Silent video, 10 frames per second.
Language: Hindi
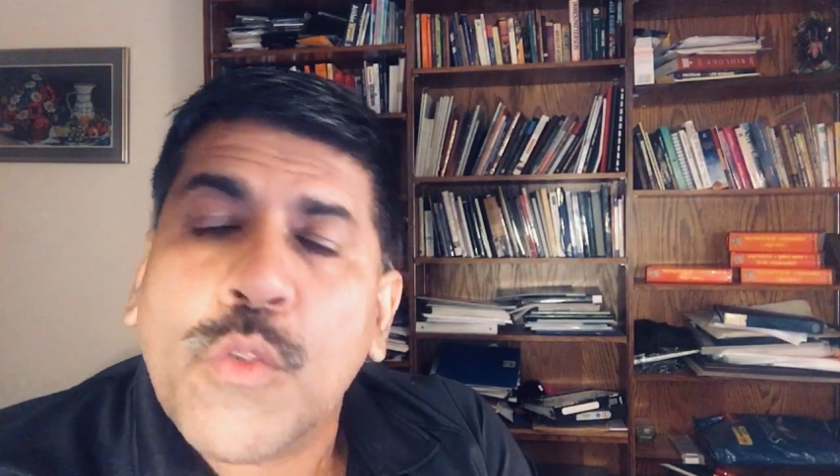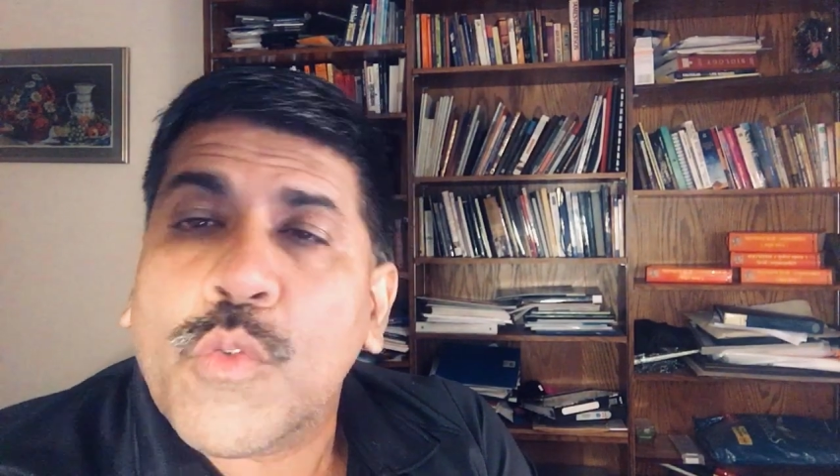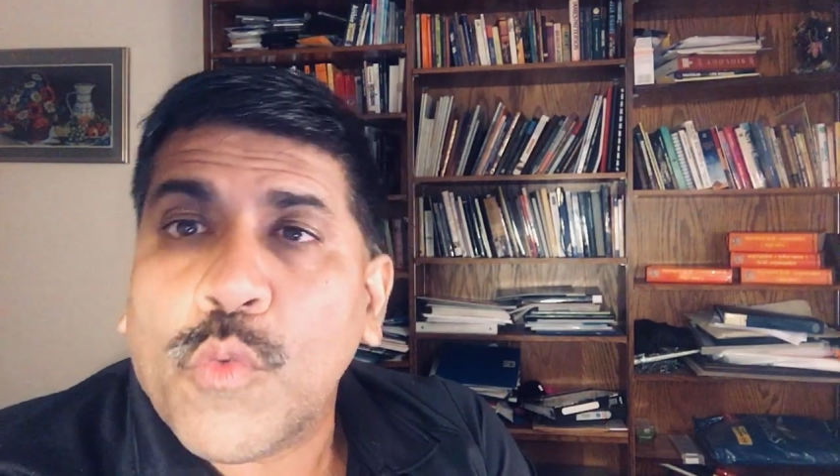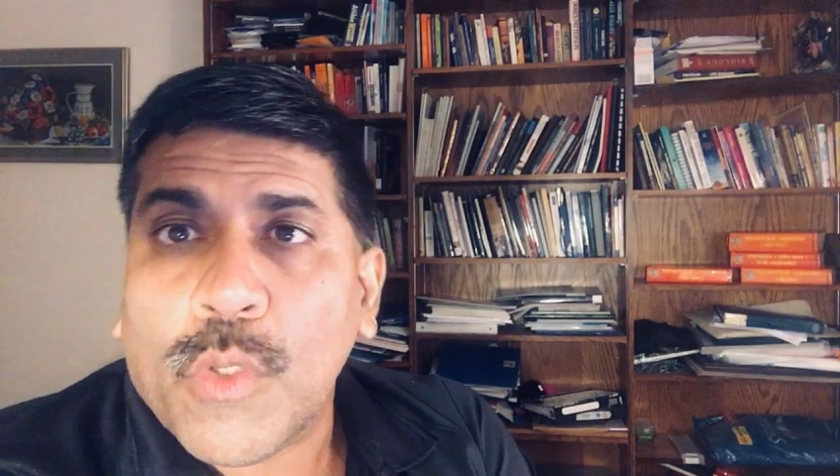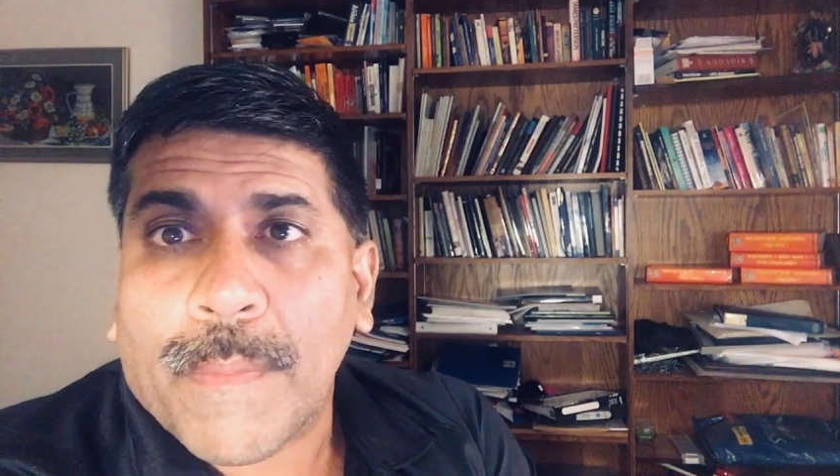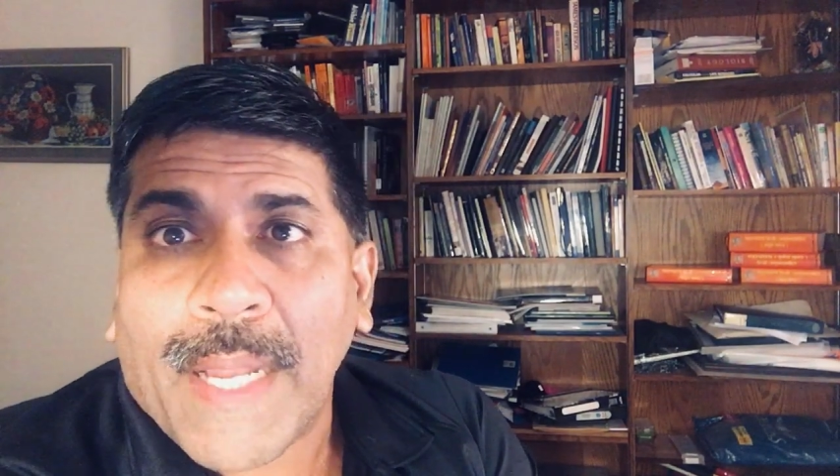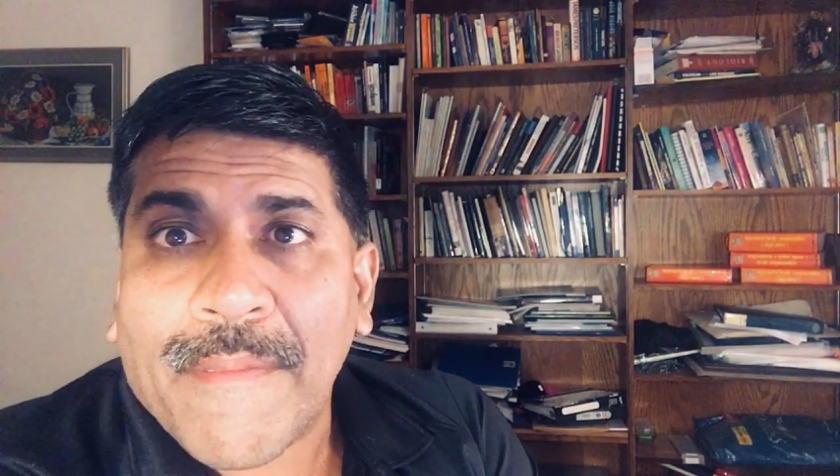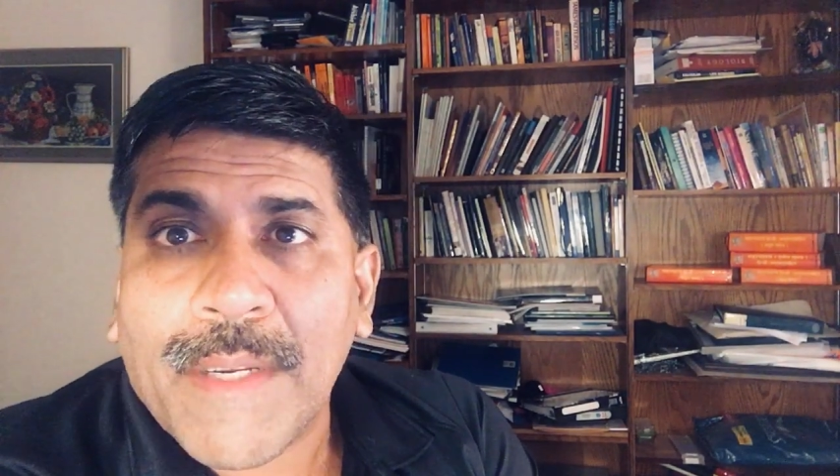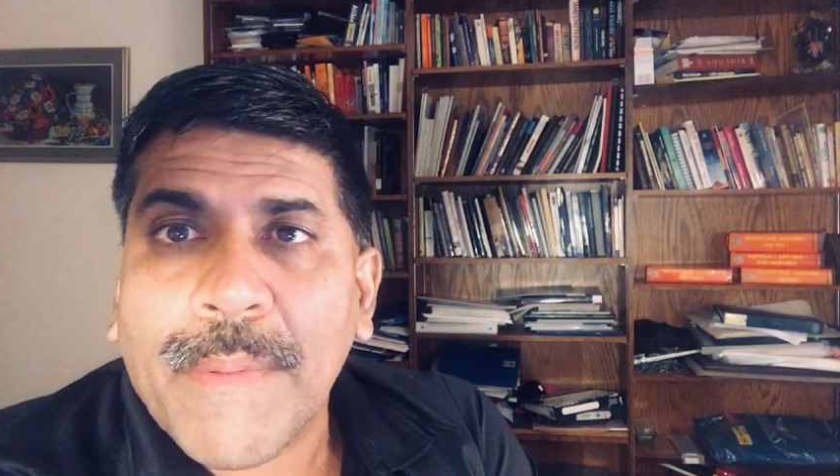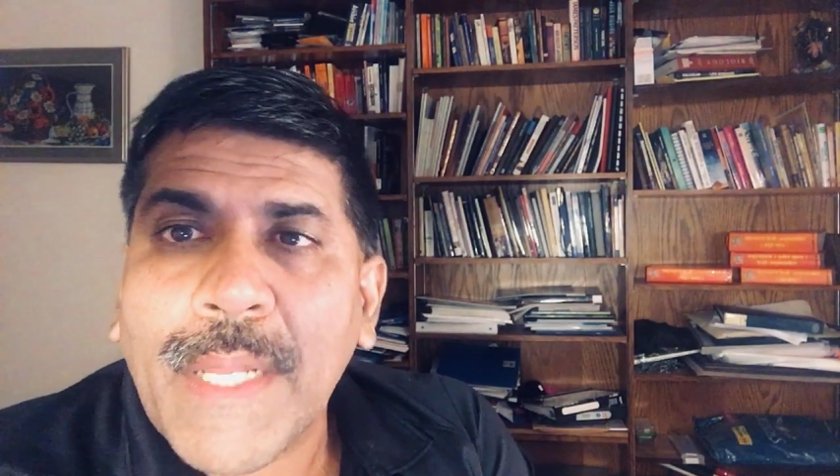स्कूल
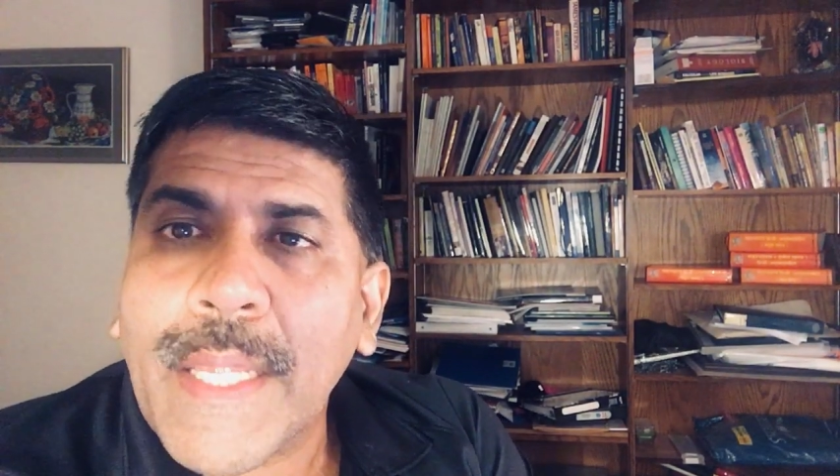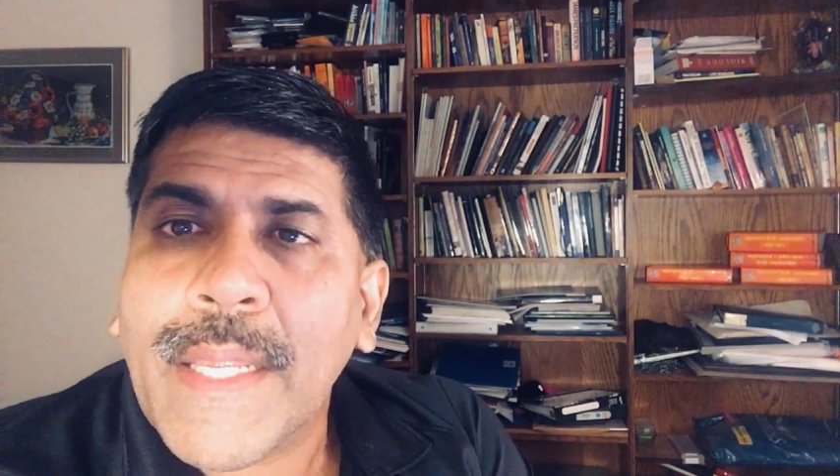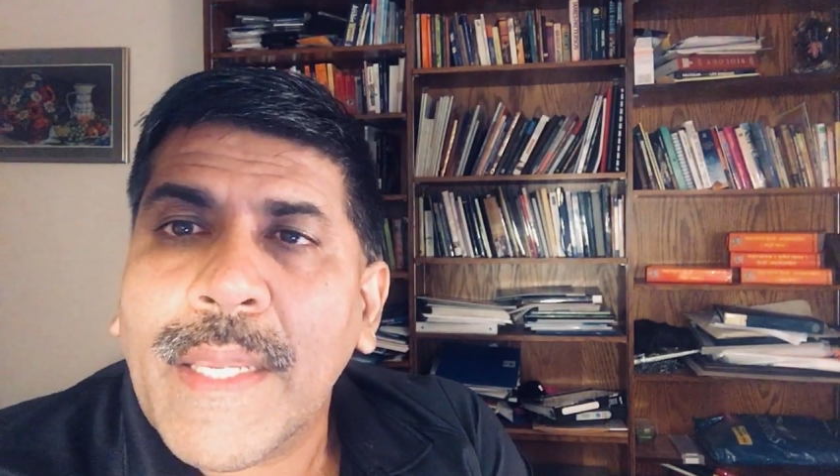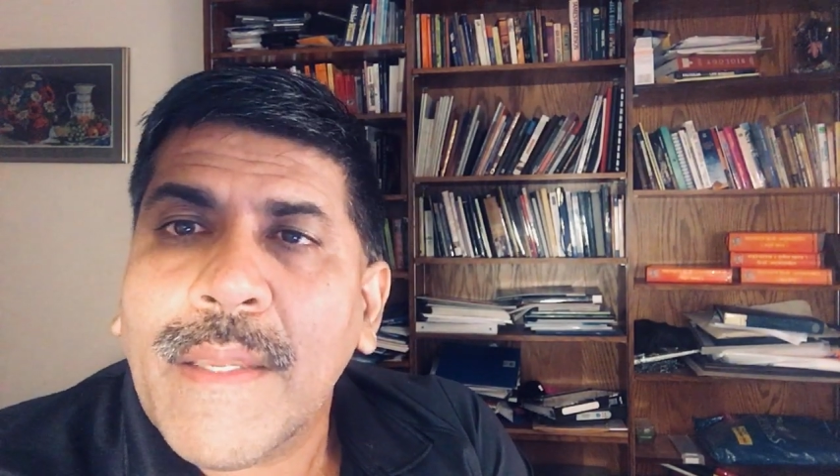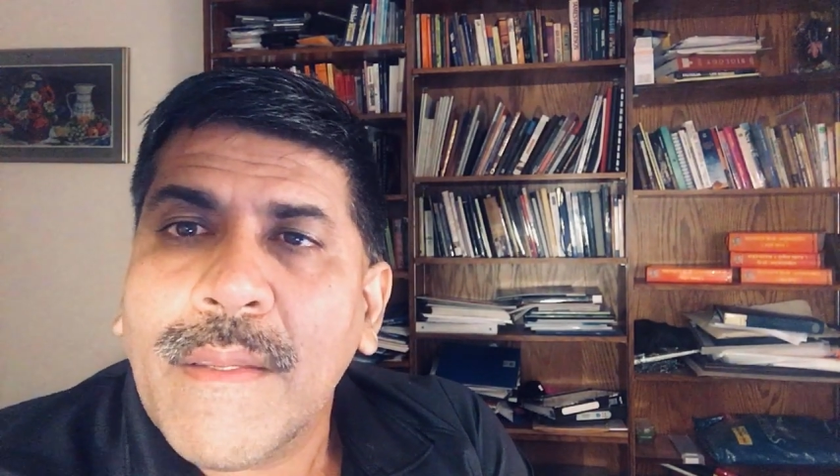प्राइवेट भी रहेंगे